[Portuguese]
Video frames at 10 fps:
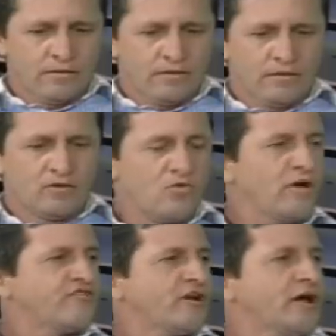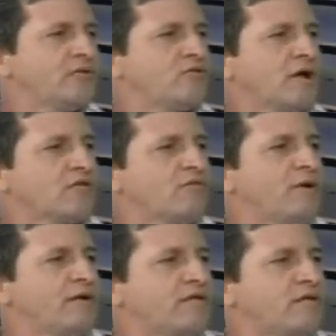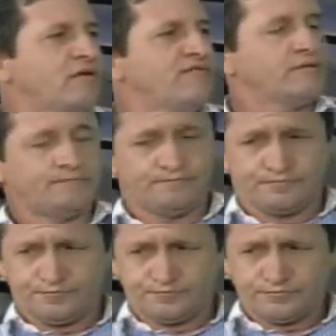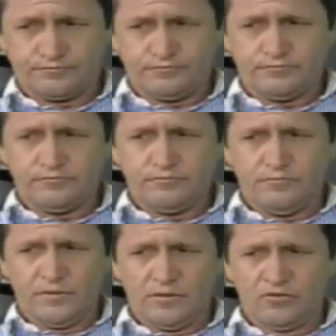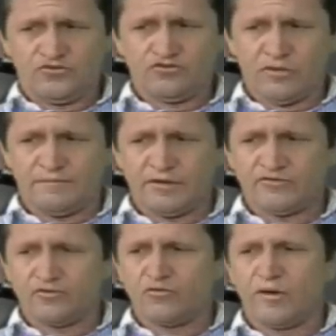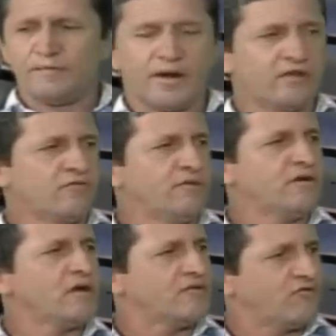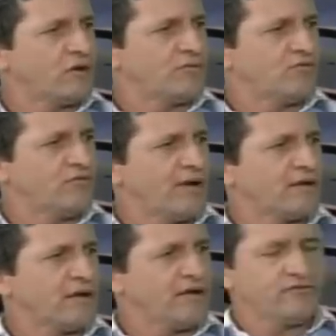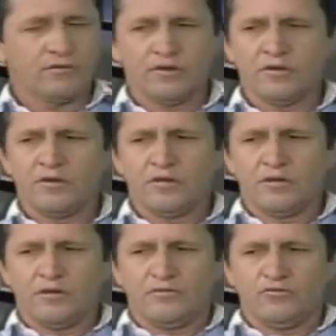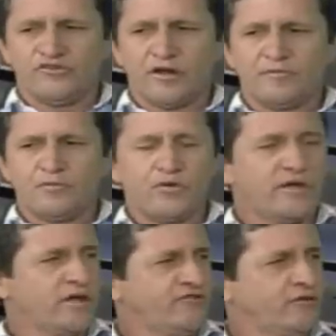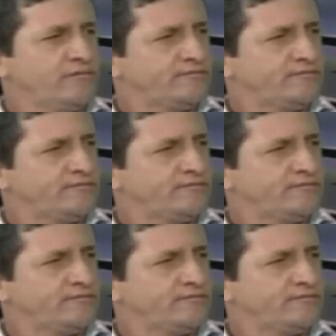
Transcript: E com a chegada do Carlos Alberto Silva, eu tinha um amigo que jogou a pelada comigo, ex-jogador do Atlético, o Jair Porrete